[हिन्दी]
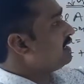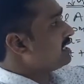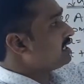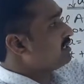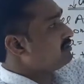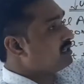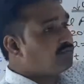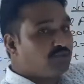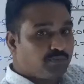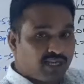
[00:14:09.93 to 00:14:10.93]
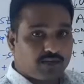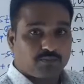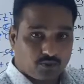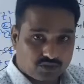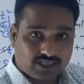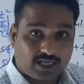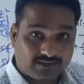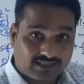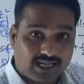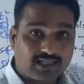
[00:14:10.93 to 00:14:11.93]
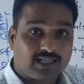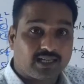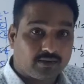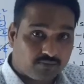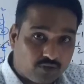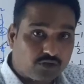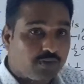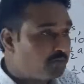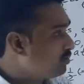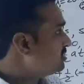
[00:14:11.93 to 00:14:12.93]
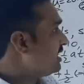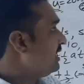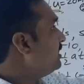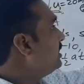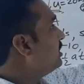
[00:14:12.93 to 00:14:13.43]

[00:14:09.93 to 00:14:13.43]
यानी कि जब वो पैर उसके चट्टान के फुट में पहुंचता है